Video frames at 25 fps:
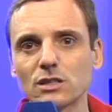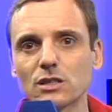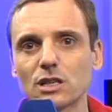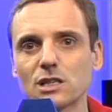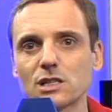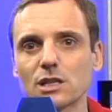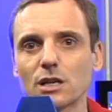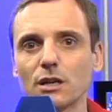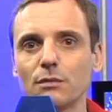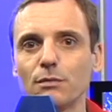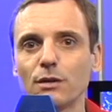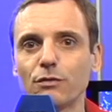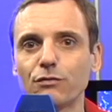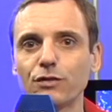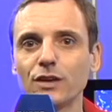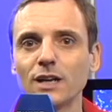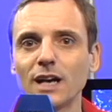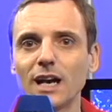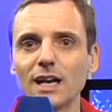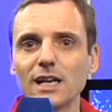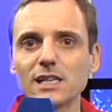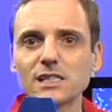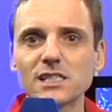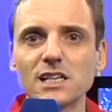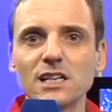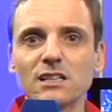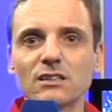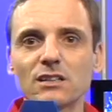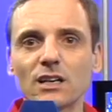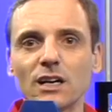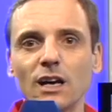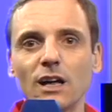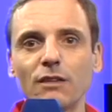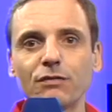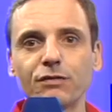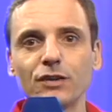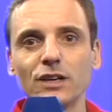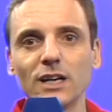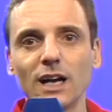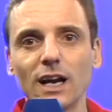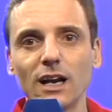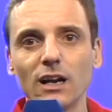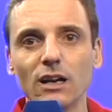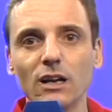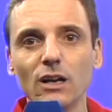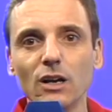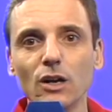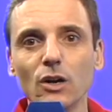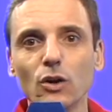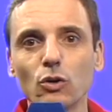entre semifinales y entre la
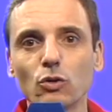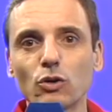final.